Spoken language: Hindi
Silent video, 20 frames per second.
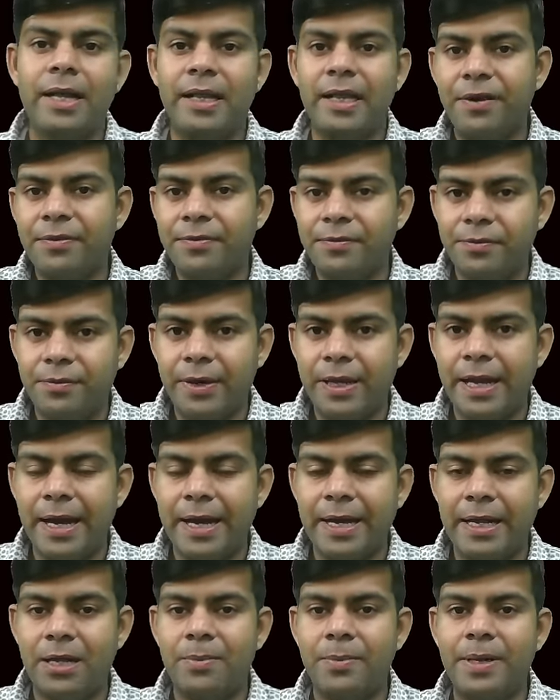क्या लेफ्ट वाला
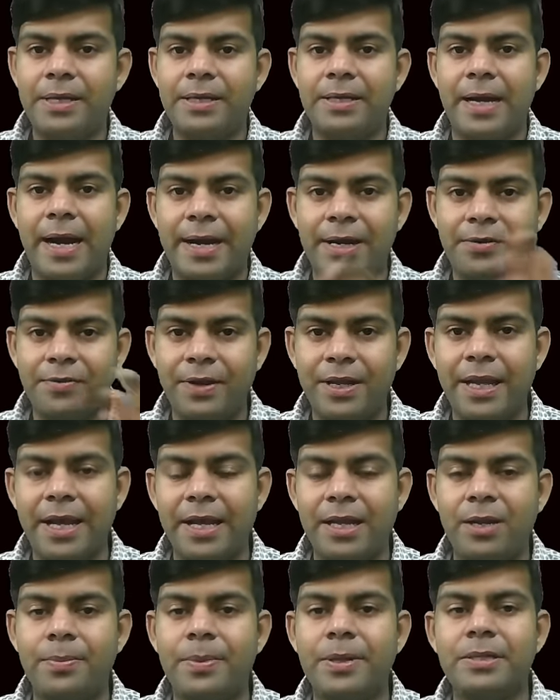एलिमेंट राइट वाले
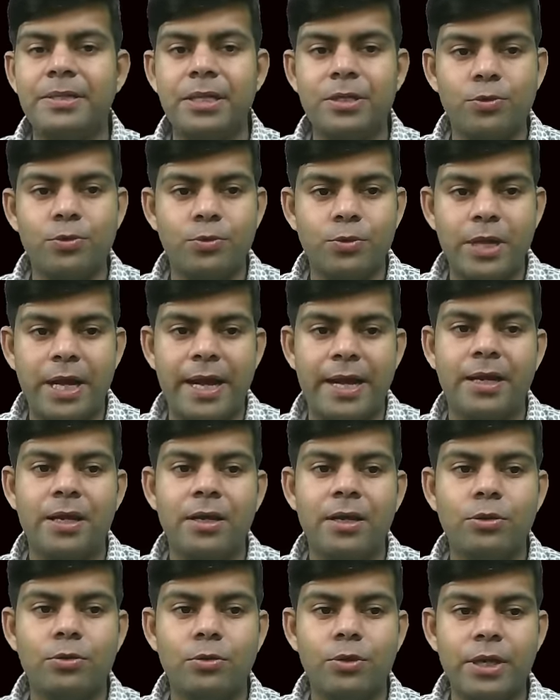एलिमेंट से छोटा है
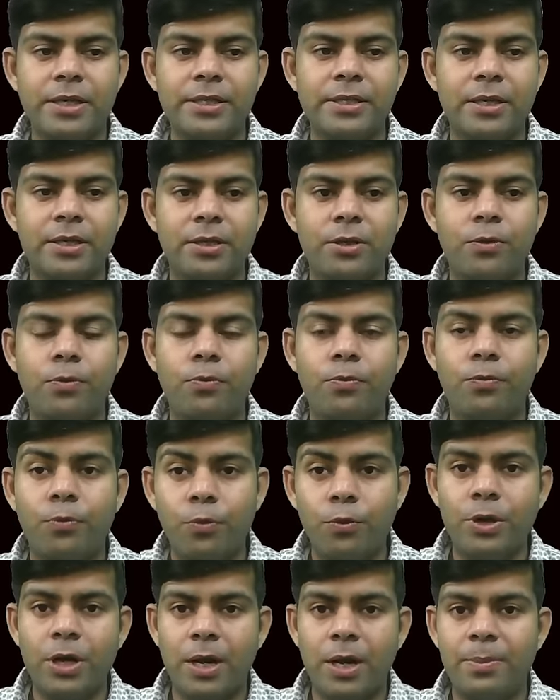तो देख सकते हो
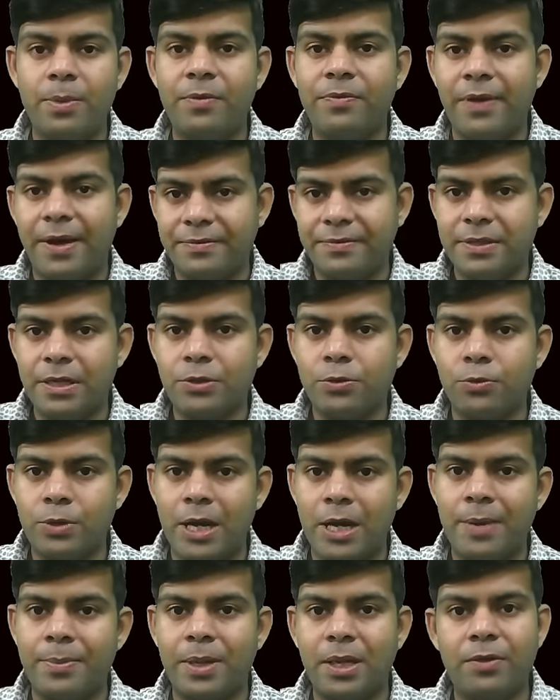फोर अभी फाइव से
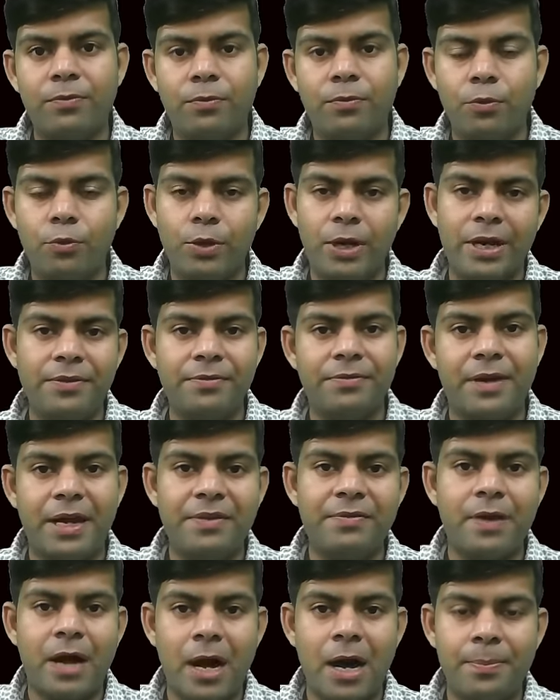छोटा है मतलब फोर एंड
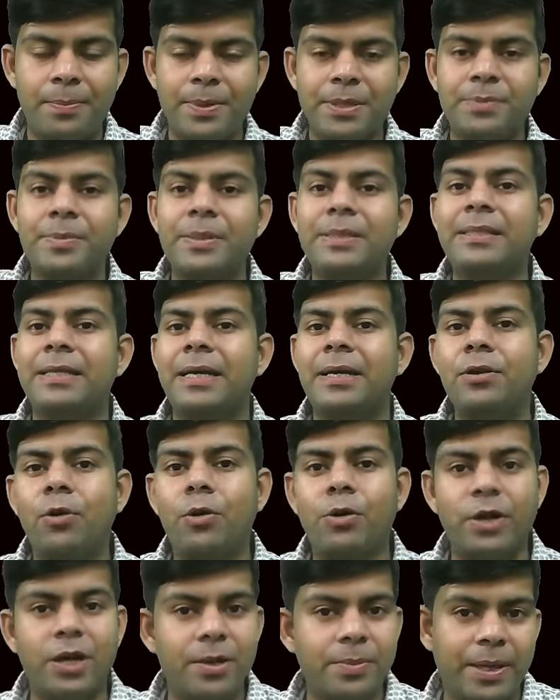फाइव आपस में सही
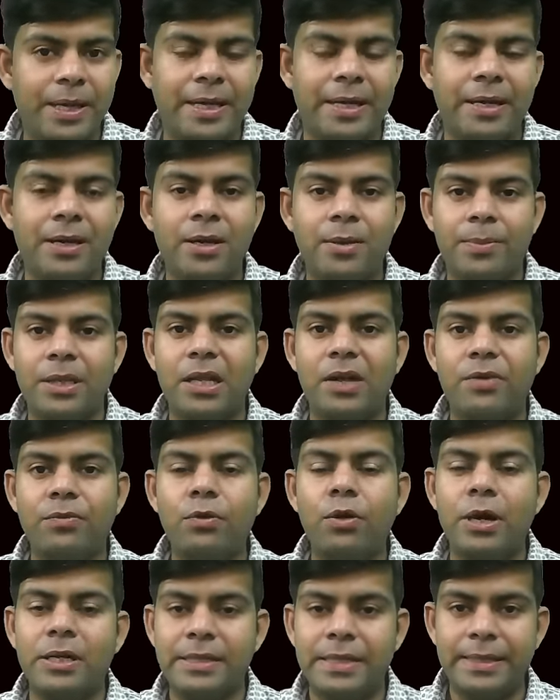ऑर्डर में है मतलब
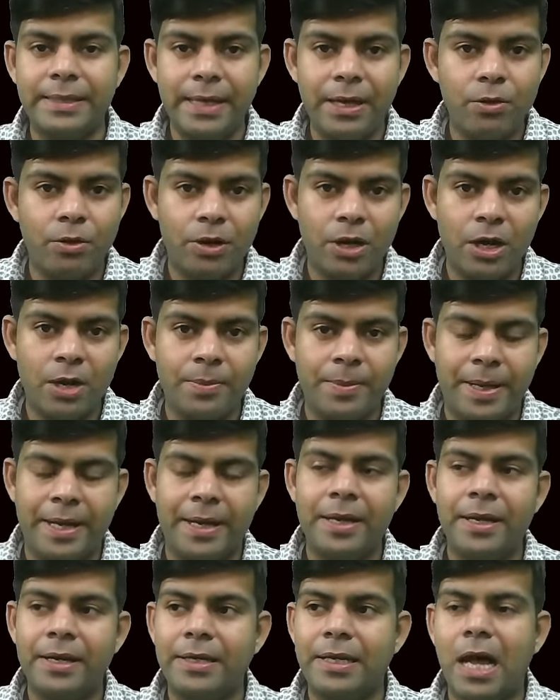वो असेंडिंग ऑर्डर में
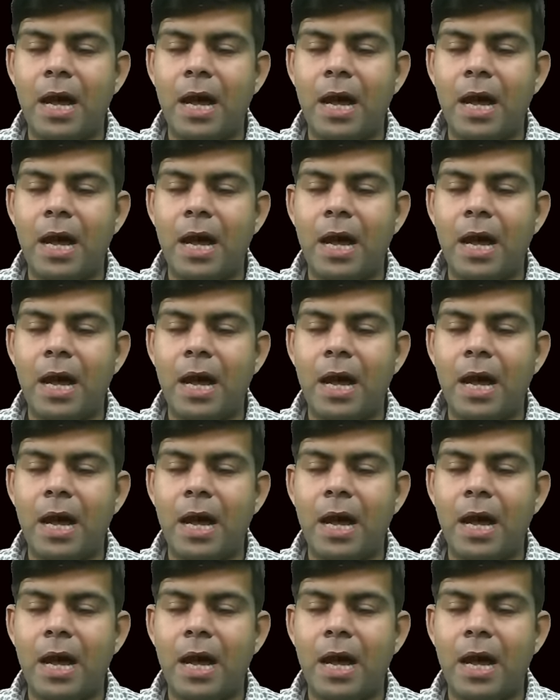है